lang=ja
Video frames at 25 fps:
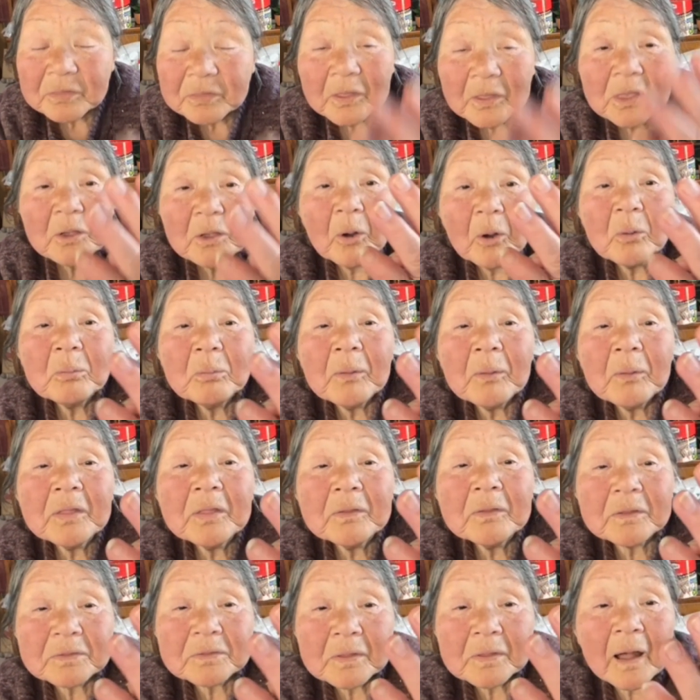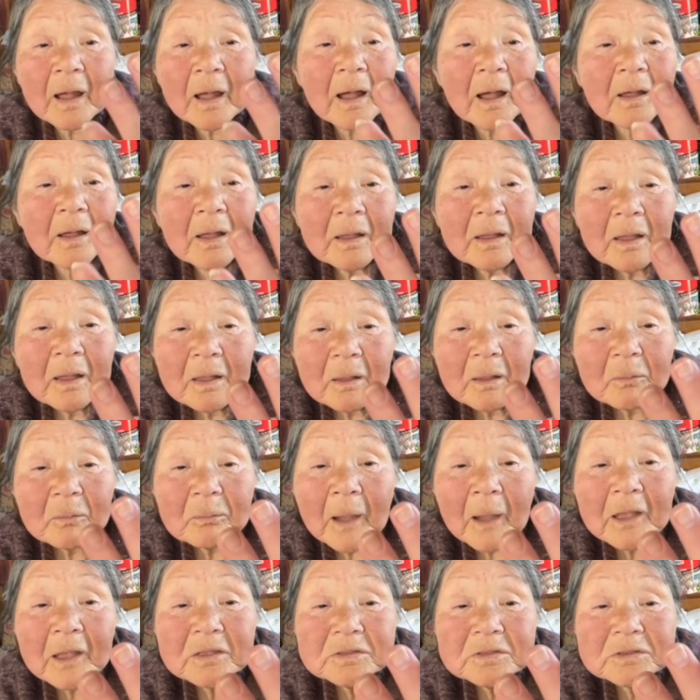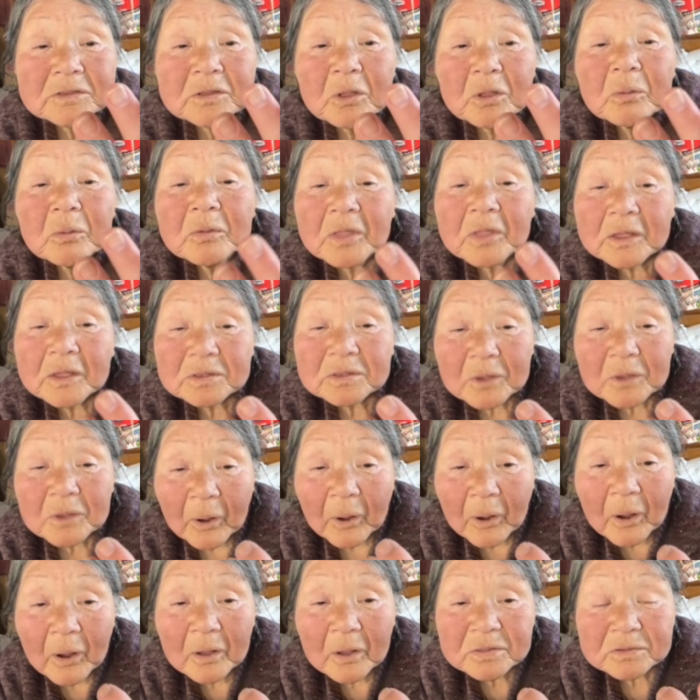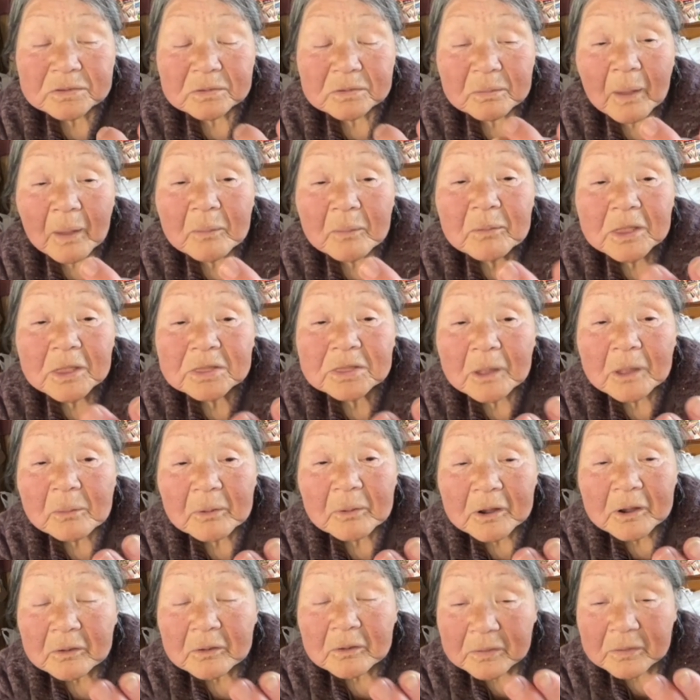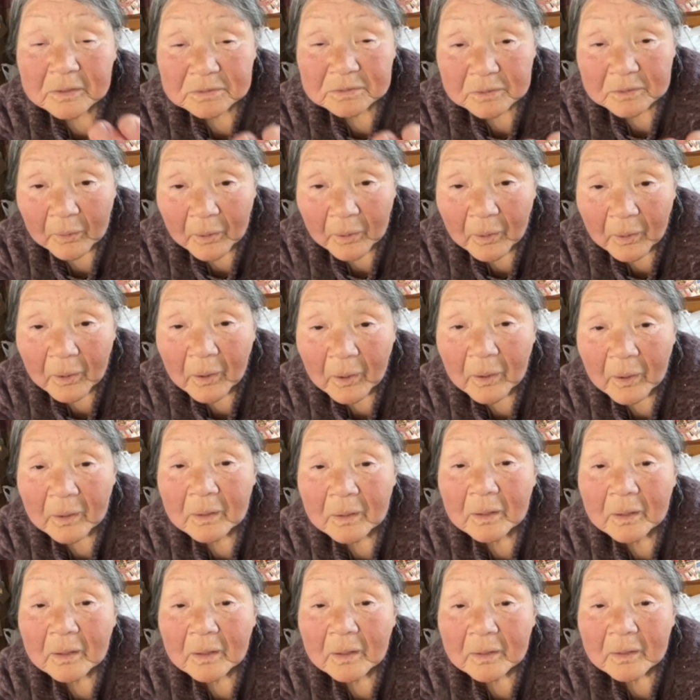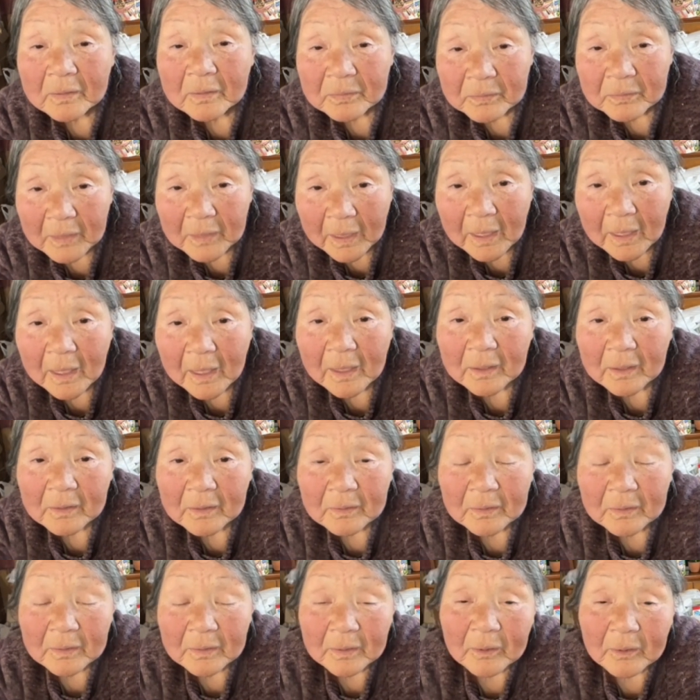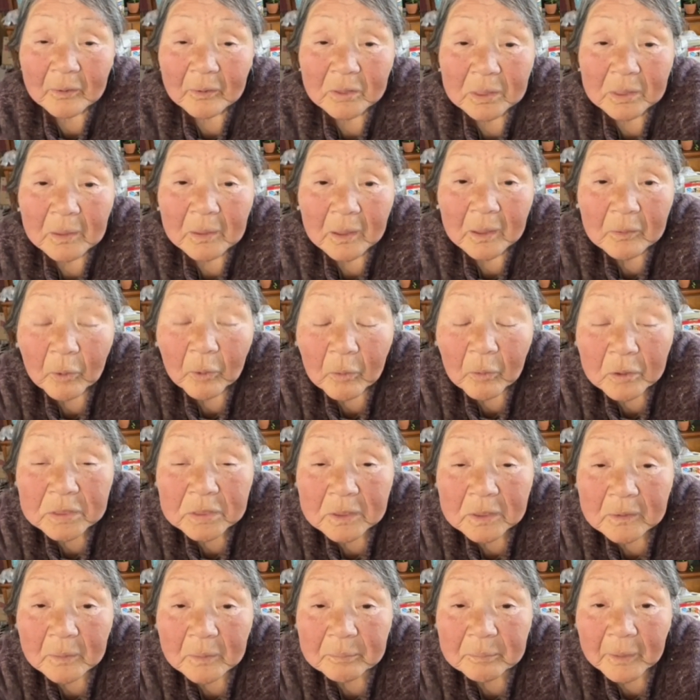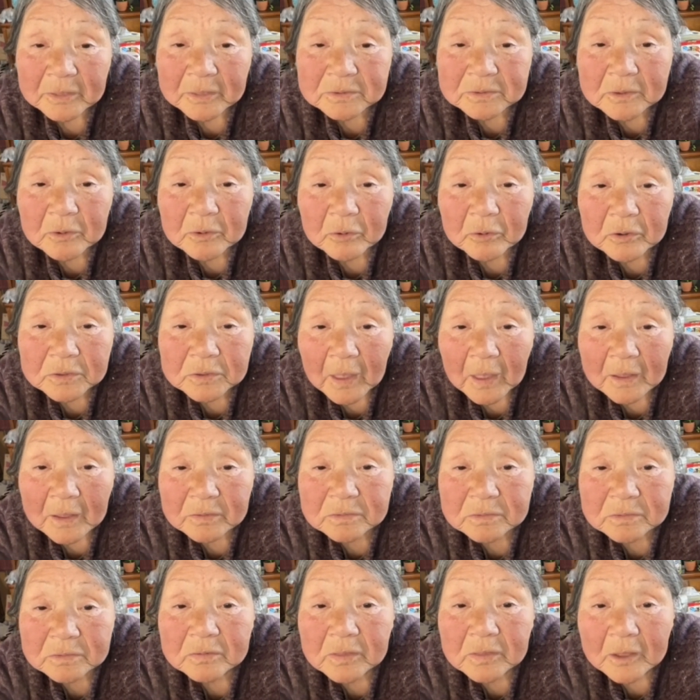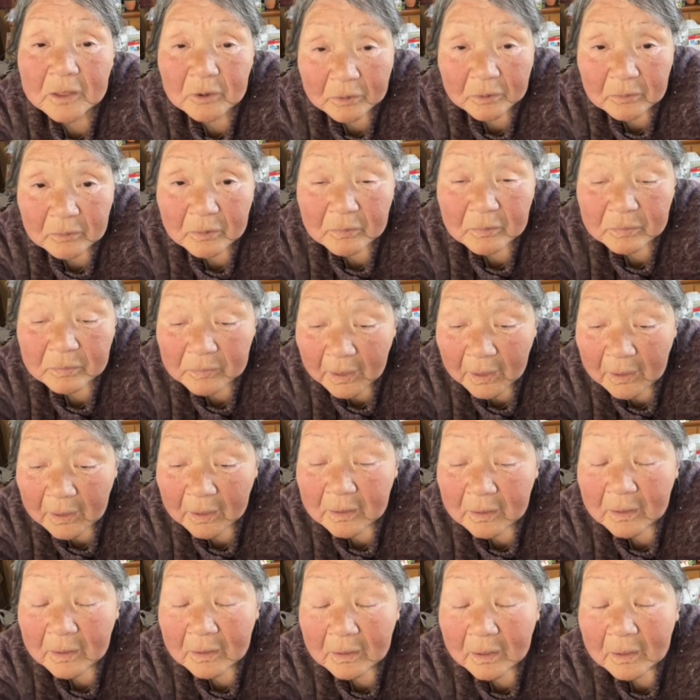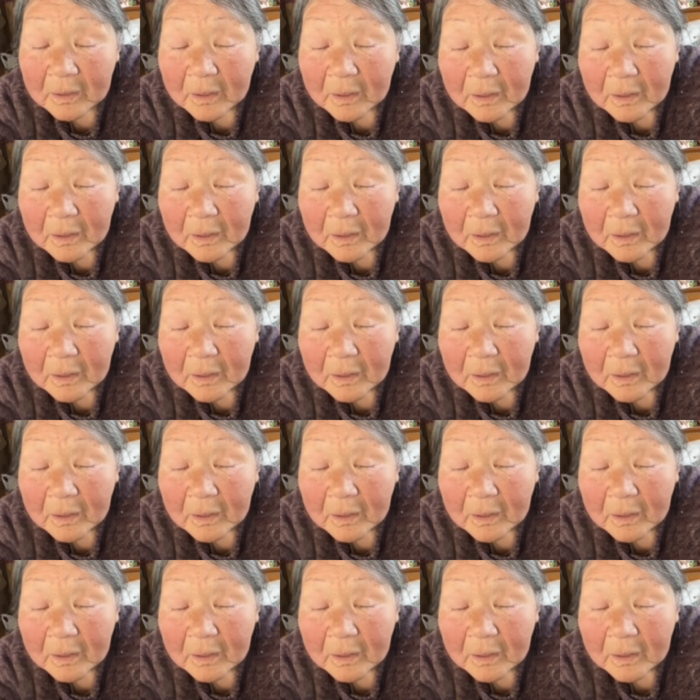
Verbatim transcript: だって4万でさ、毎日飲むでしょつまみ食べるでしょね。ほんで、本人はパチンコして遊んでる。ね。